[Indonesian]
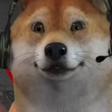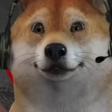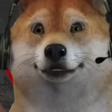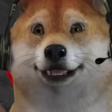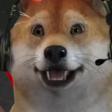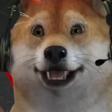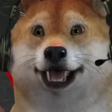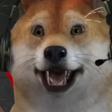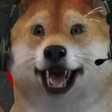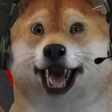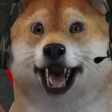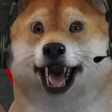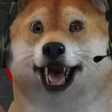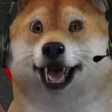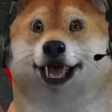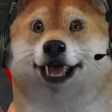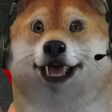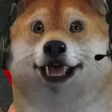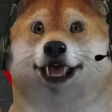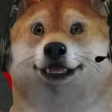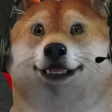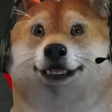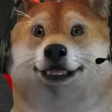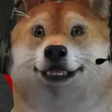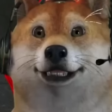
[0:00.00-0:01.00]
Udah kah?
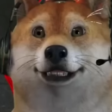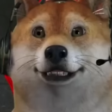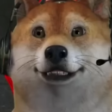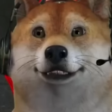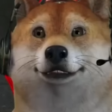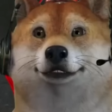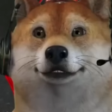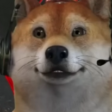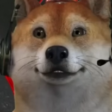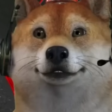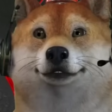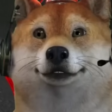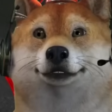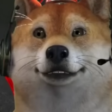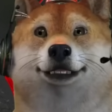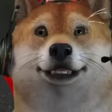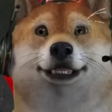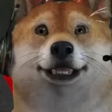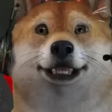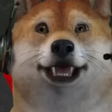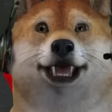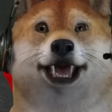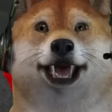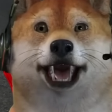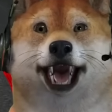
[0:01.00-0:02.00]

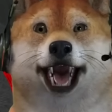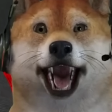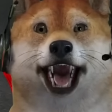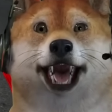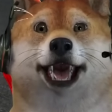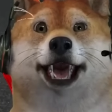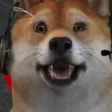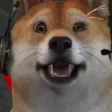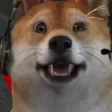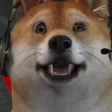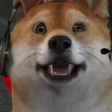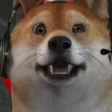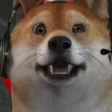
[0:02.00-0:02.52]
Ya, ya.